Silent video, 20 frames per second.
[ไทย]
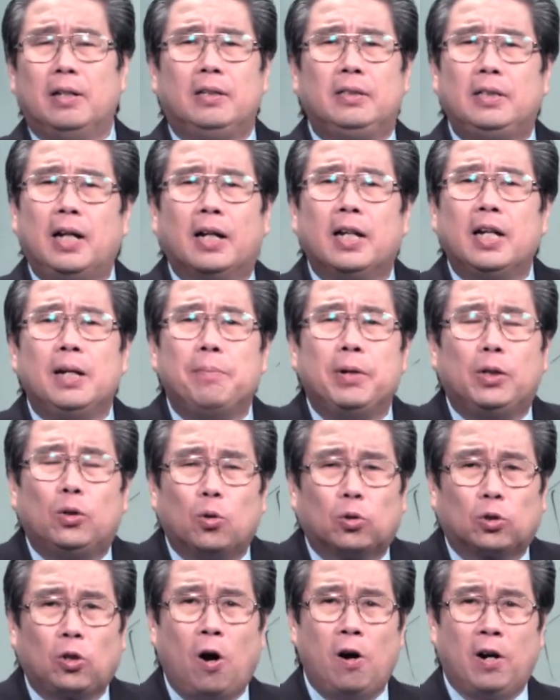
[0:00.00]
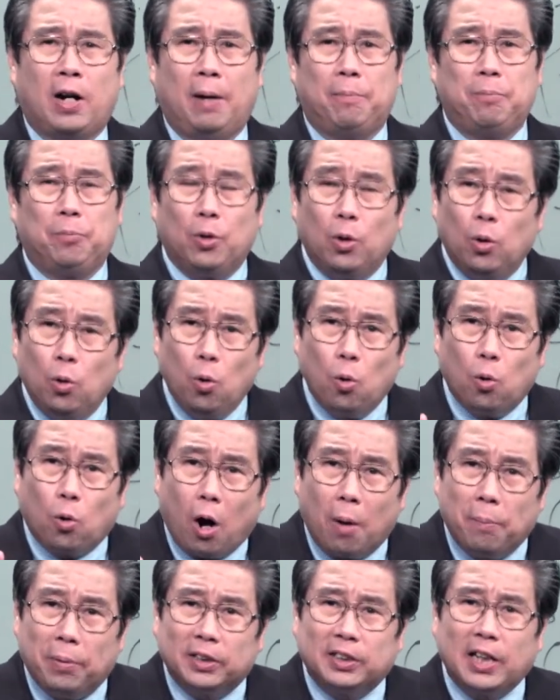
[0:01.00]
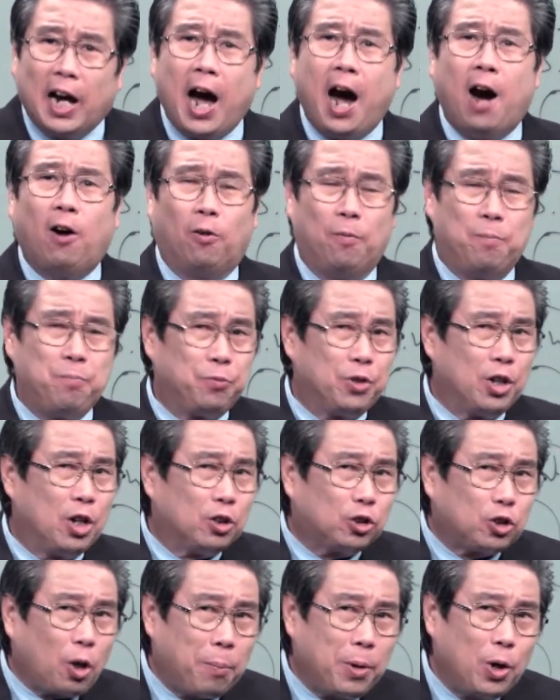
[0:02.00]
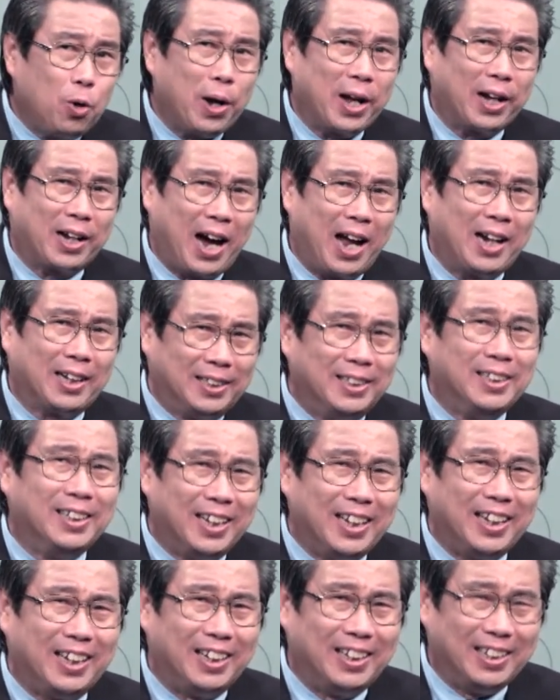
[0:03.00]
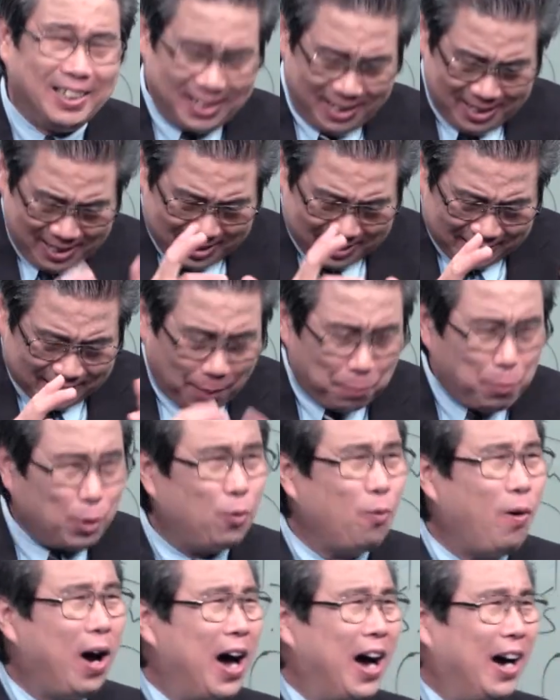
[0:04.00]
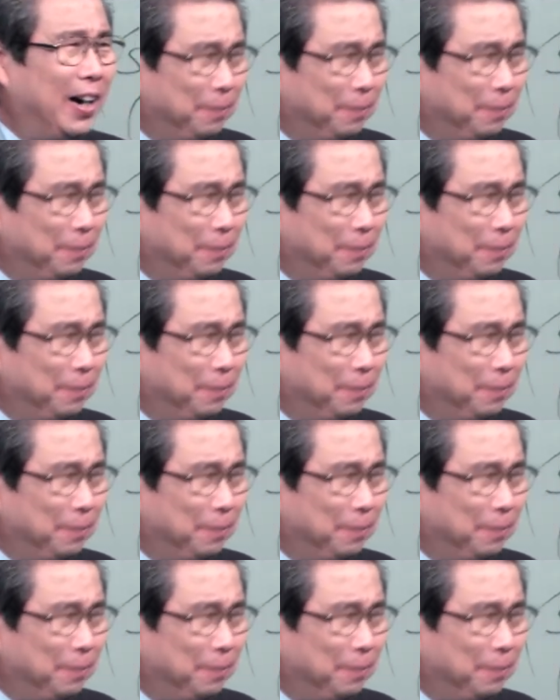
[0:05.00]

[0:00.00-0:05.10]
อย่างนี้ไม่ถูกต้องครับลูกของพระเจ้า ต้องเป็นลูกแห่งการคืนดี สมมุติว่า